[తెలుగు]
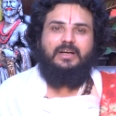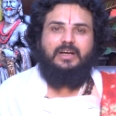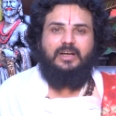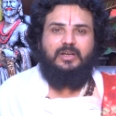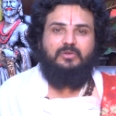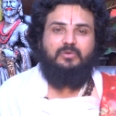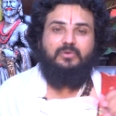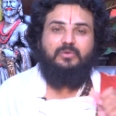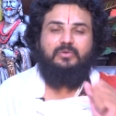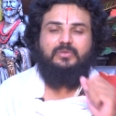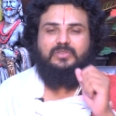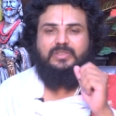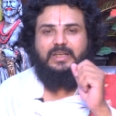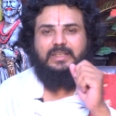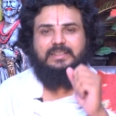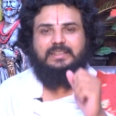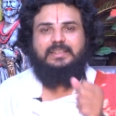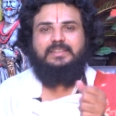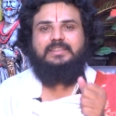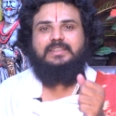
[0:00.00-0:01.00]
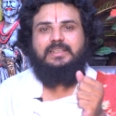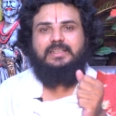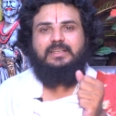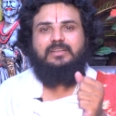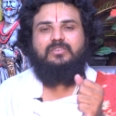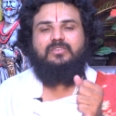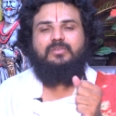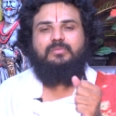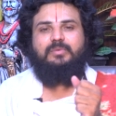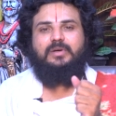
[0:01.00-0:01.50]
ఆ గురువు జాతక
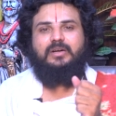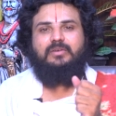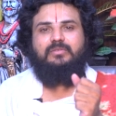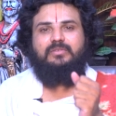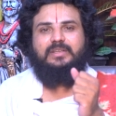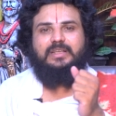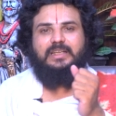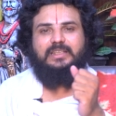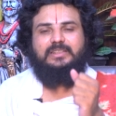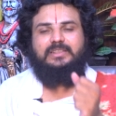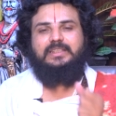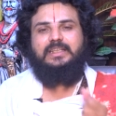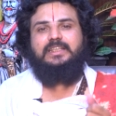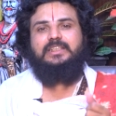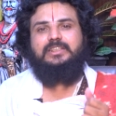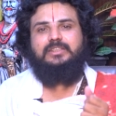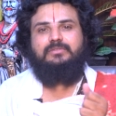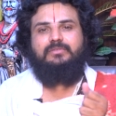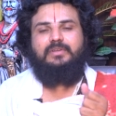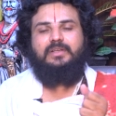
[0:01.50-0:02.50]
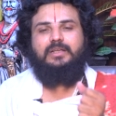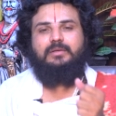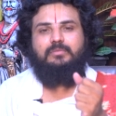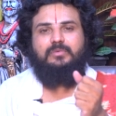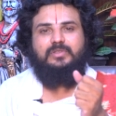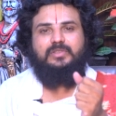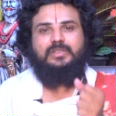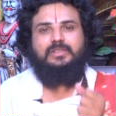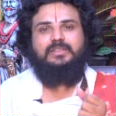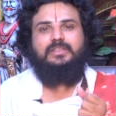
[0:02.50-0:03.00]
చక్రంలో బాగుంటే
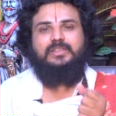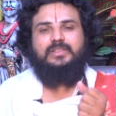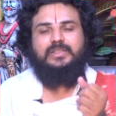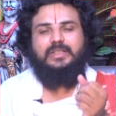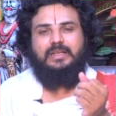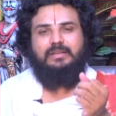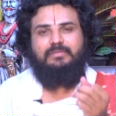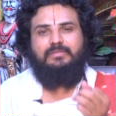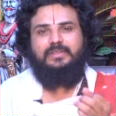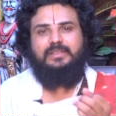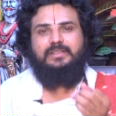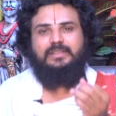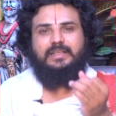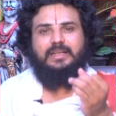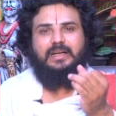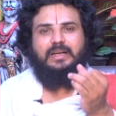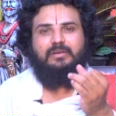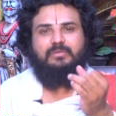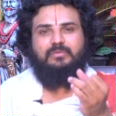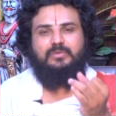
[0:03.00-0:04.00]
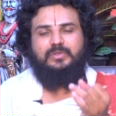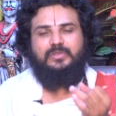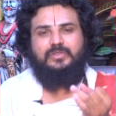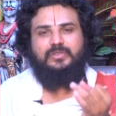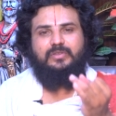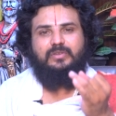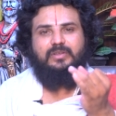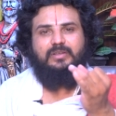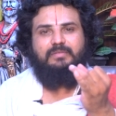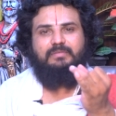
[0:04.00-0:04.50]
అష్టైశ్వర్యములు సిద్ధిస్తాయి విద్య
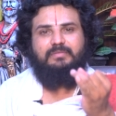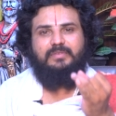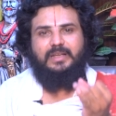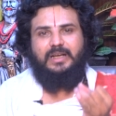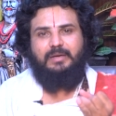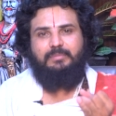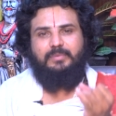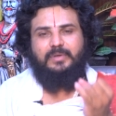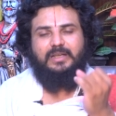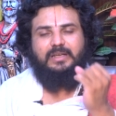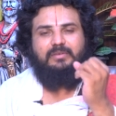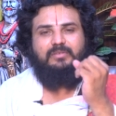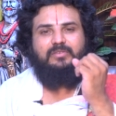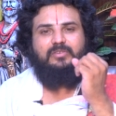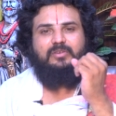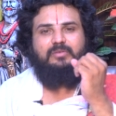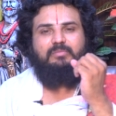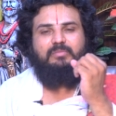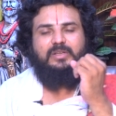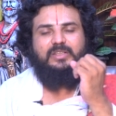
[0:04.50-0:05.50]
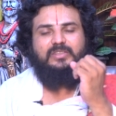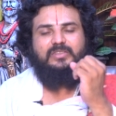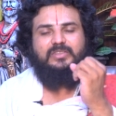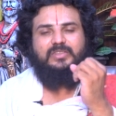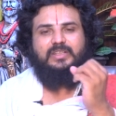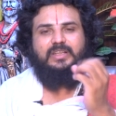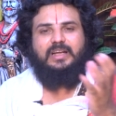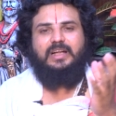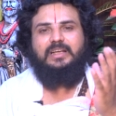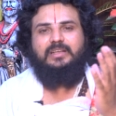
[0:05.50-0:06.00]
ఉద్యోగం వ్యాపారంలో
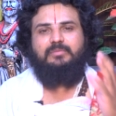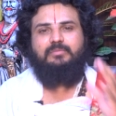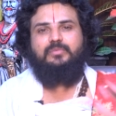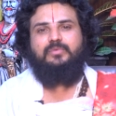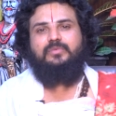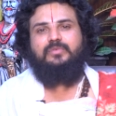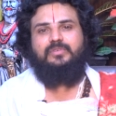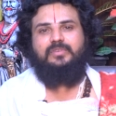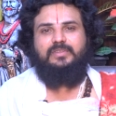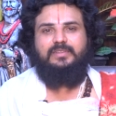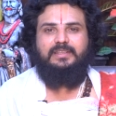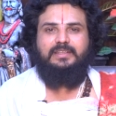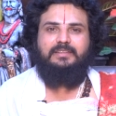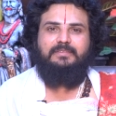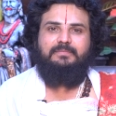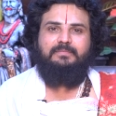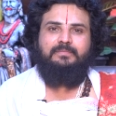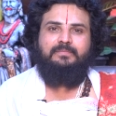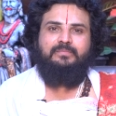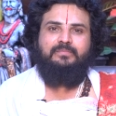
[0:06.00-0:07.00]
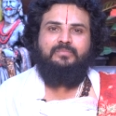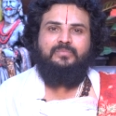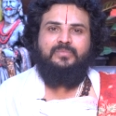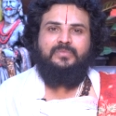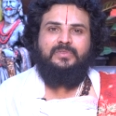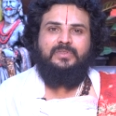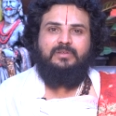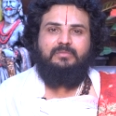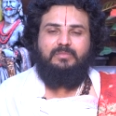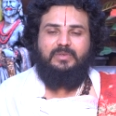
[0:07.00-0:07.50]
మంచి రాణింపు ఉంటుంది
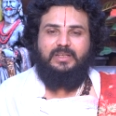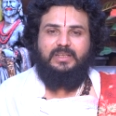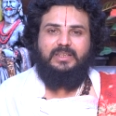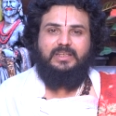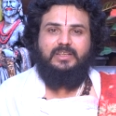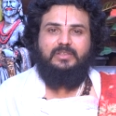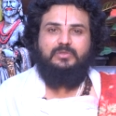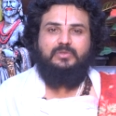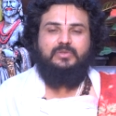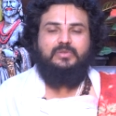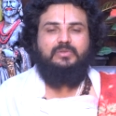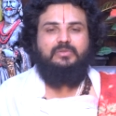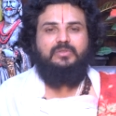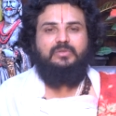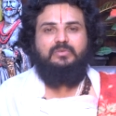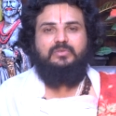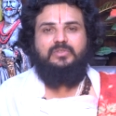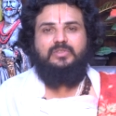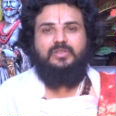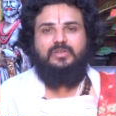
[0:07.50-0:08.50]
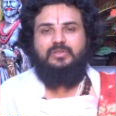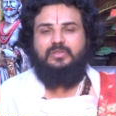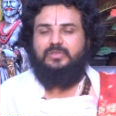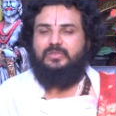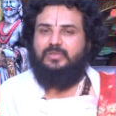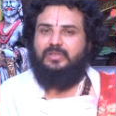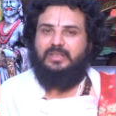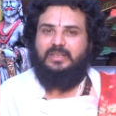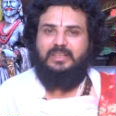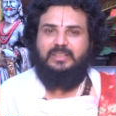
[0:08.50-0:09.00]
మరి ఇక్కడ చూసుకుంటే
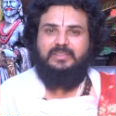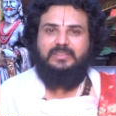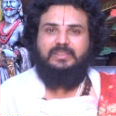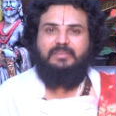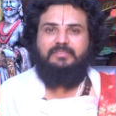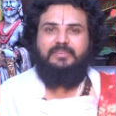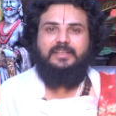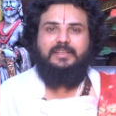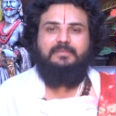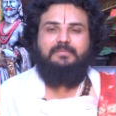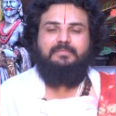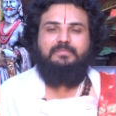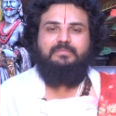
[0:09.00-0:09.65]
ఉద్యోగస్తుల కష్టమే